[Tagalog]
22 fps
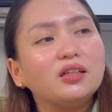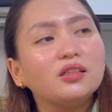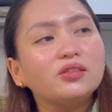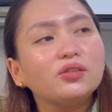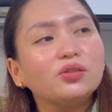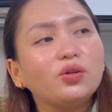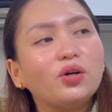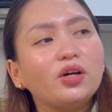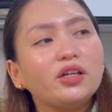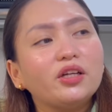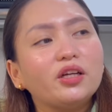
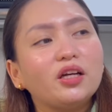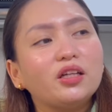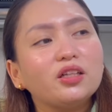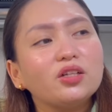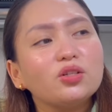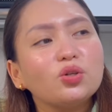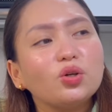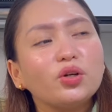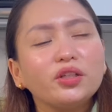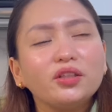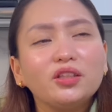So, ayan.
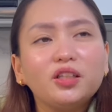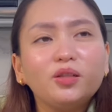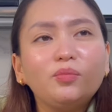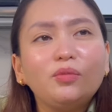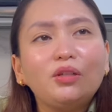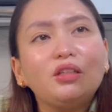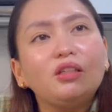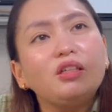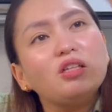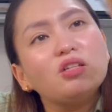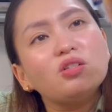Assorted
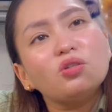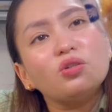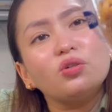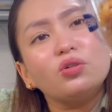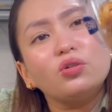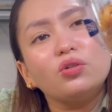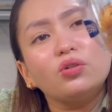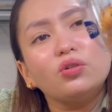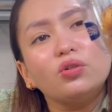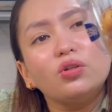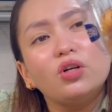mini.
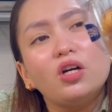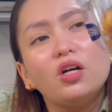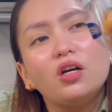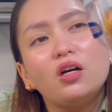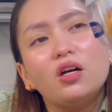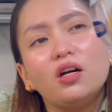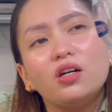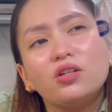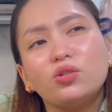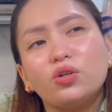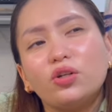So,
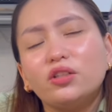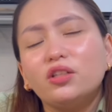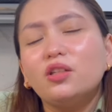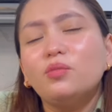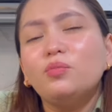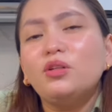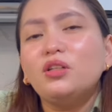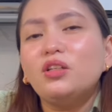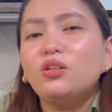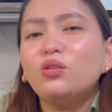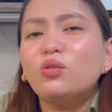assorted
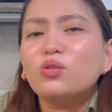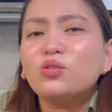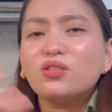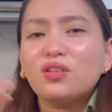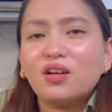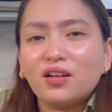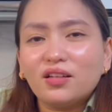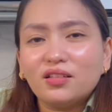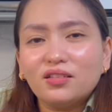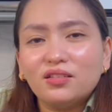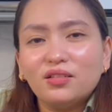mini
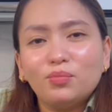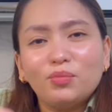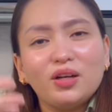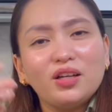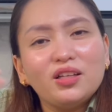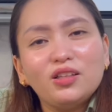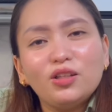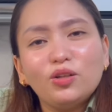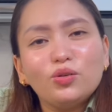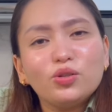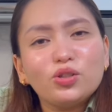croissant, di ba?
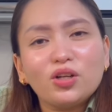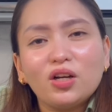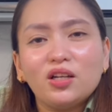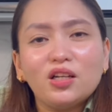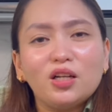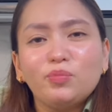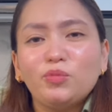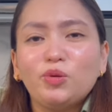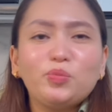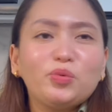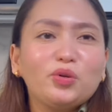Hindi ko siya
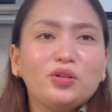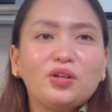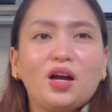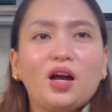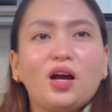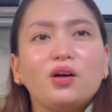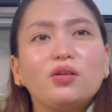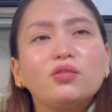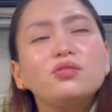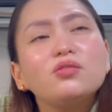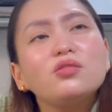alam
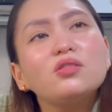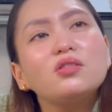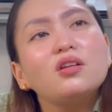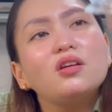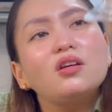i-pronounce.